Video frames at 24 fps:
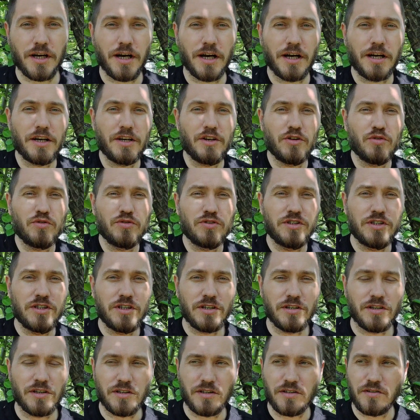как ее
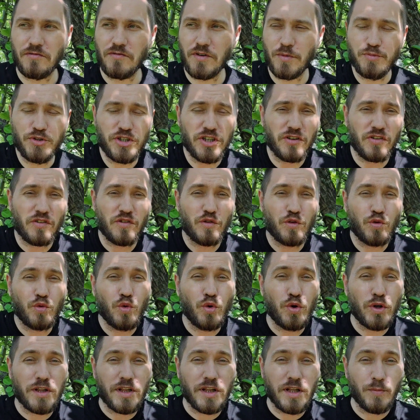делать, вообще
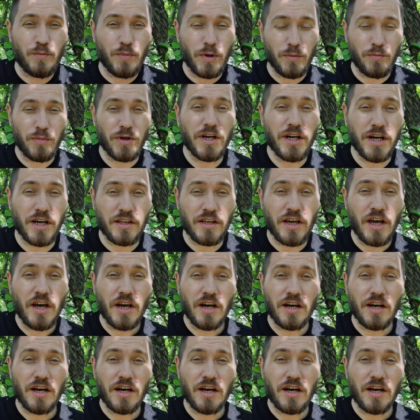стоит ли прибегать